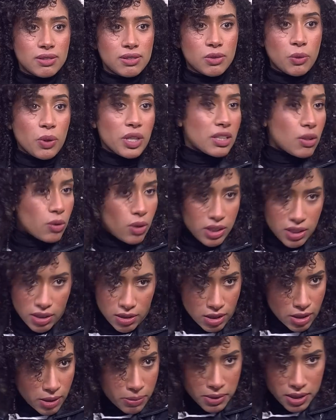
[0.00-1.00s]
واحنا كلنا
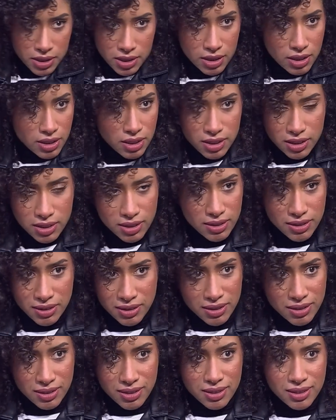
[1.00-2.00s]
جربنا ده
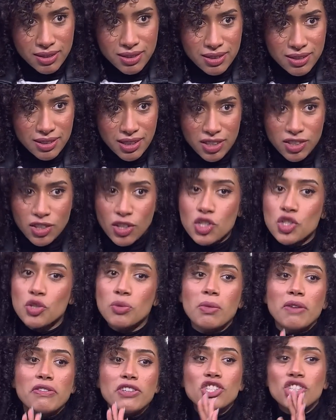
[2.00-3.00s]
ما اعتقدش
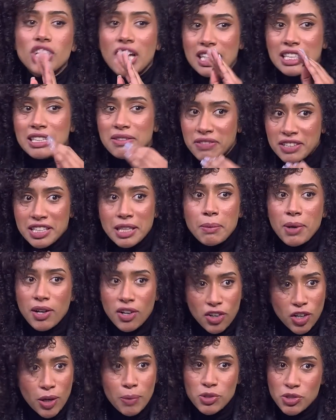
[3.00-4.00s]
ما فيش حد فينا ما
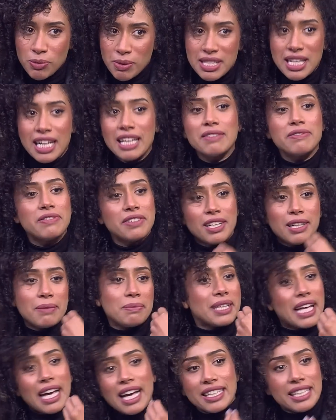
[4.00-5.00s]
جربش مثلا في
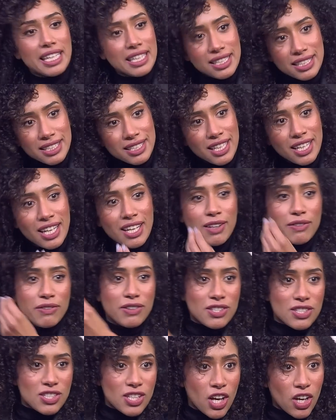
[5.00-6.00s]
الامتحانات حتى
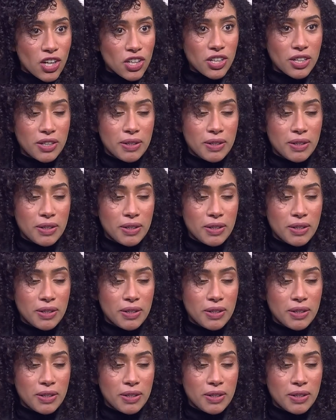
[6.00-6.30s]
لو وجبه